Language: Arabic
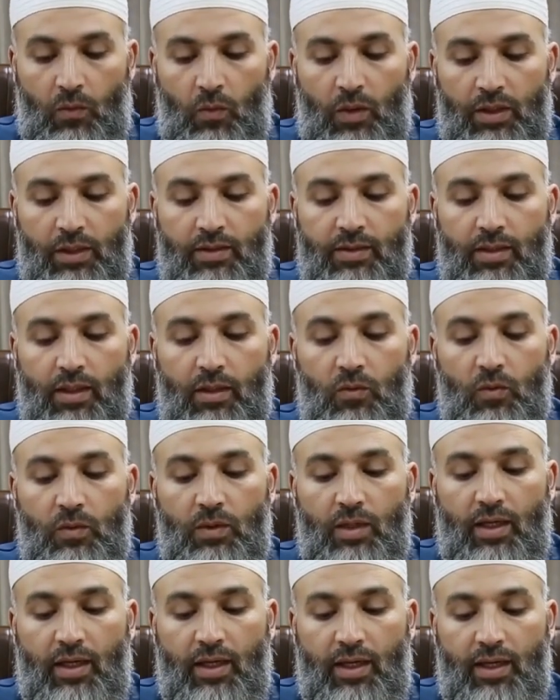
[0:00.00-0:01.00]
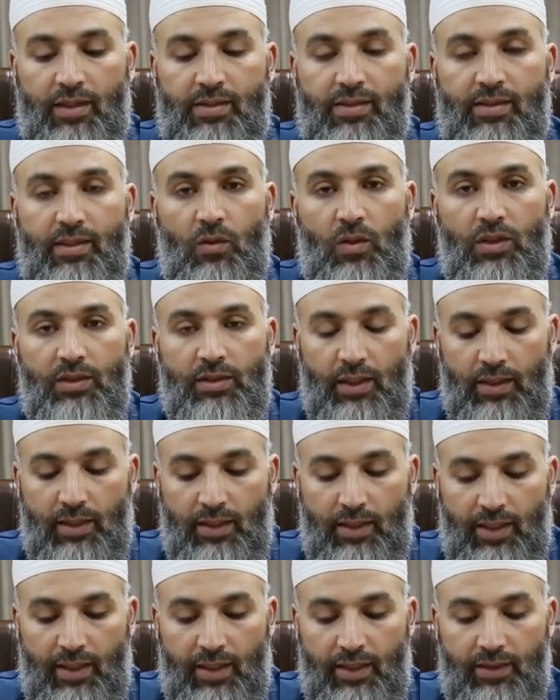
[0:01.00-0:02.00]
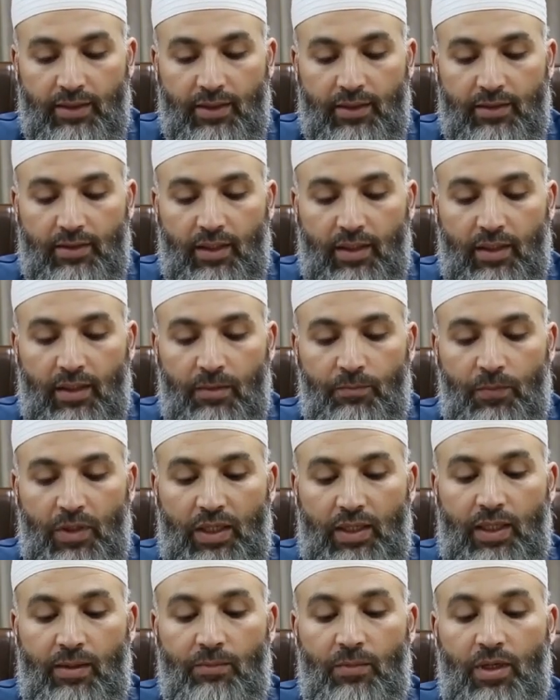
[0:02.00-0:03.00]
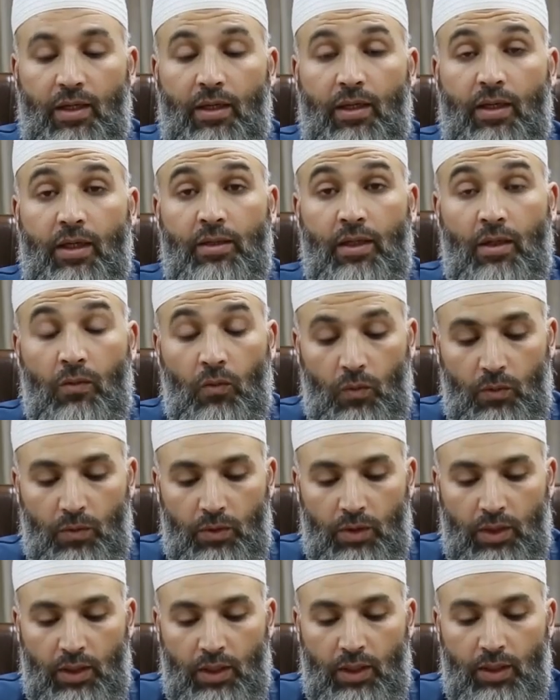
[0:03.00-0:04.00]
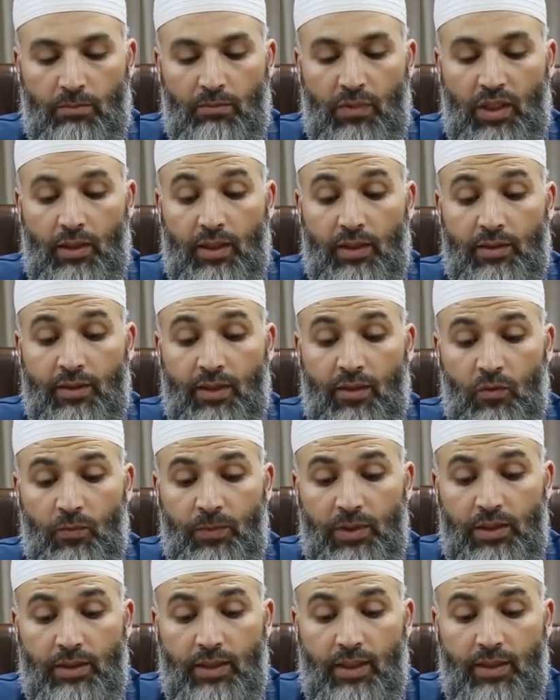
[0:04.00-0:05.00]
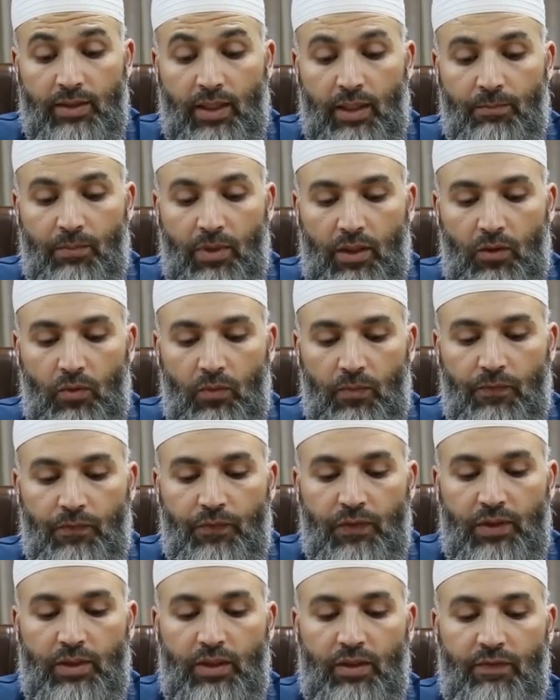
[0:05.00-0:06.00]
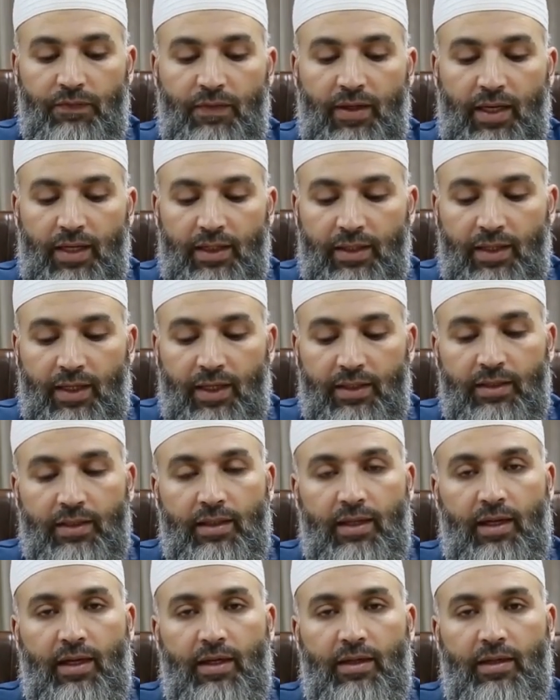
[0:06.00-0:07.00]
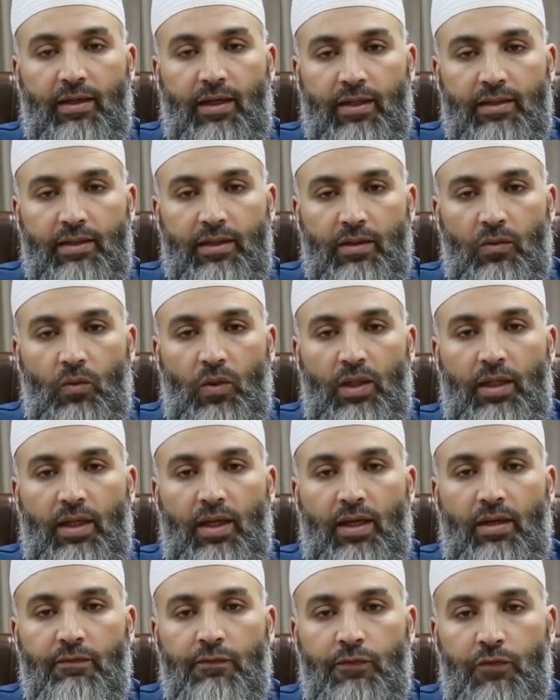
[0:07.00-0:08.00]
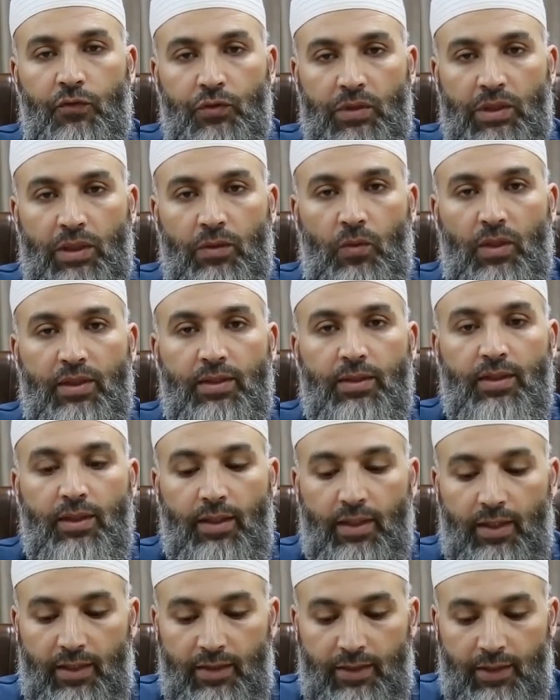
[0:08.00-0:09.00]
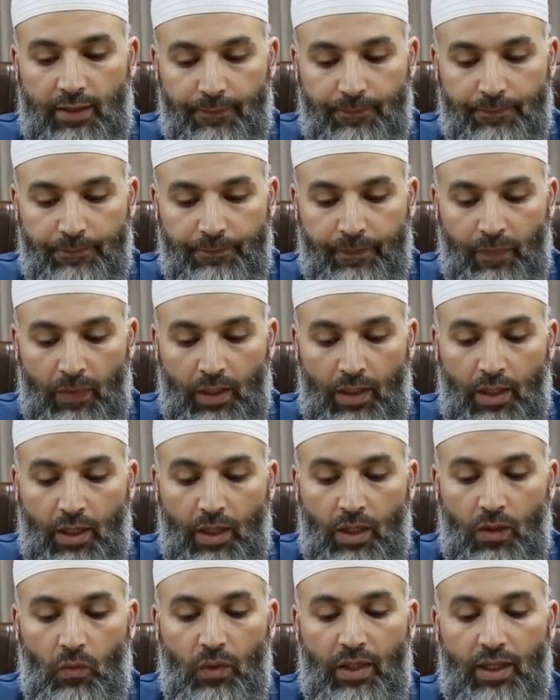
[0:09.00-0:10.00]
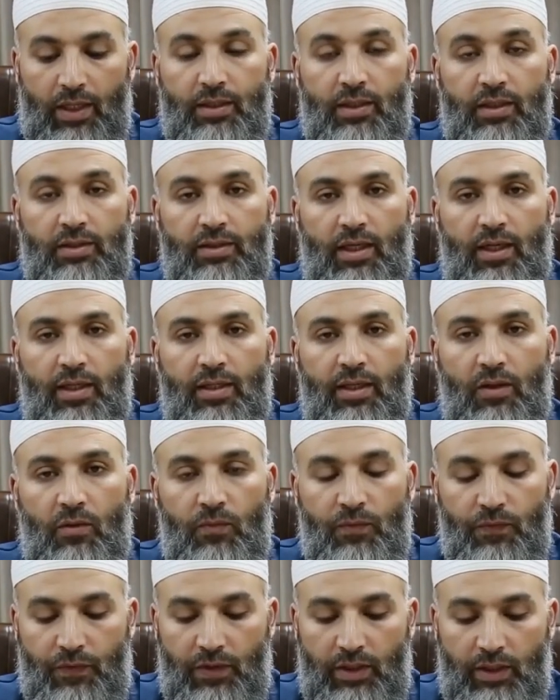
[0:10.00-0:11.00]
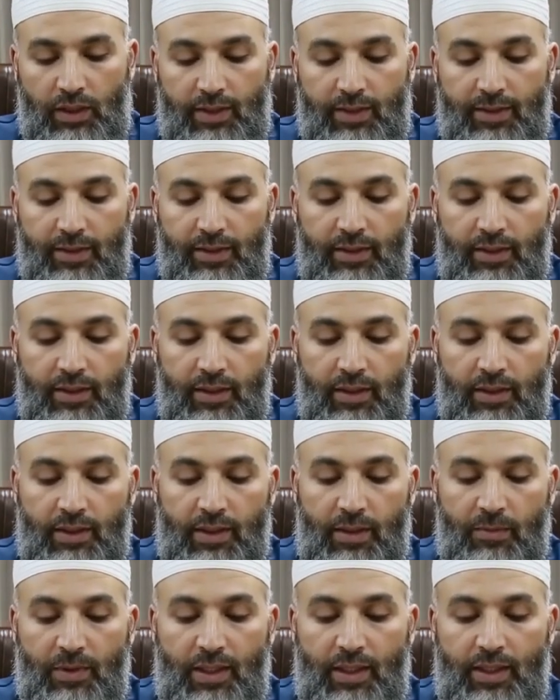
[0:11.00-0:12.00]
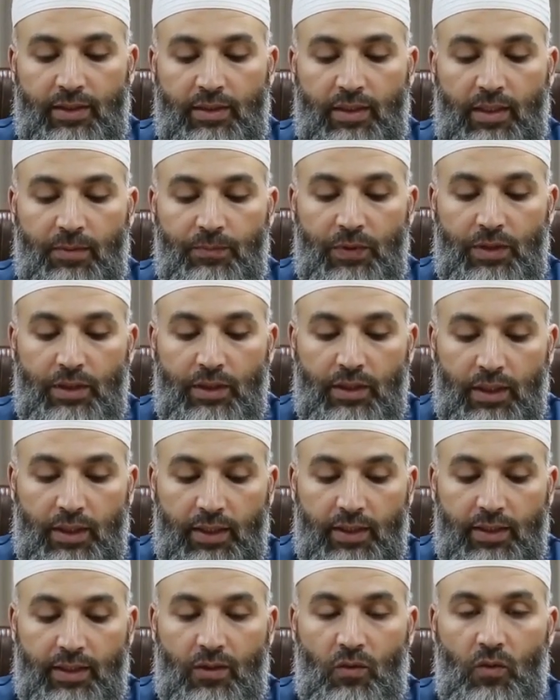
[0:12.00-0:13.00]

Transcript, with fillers: ونسال الله عز وجل ان يتقبل من قضوا من قضوا منا نحبهم في الدفاع عن الاعراض والانفس والديانه وان يجعلهم في عليين مع النبيين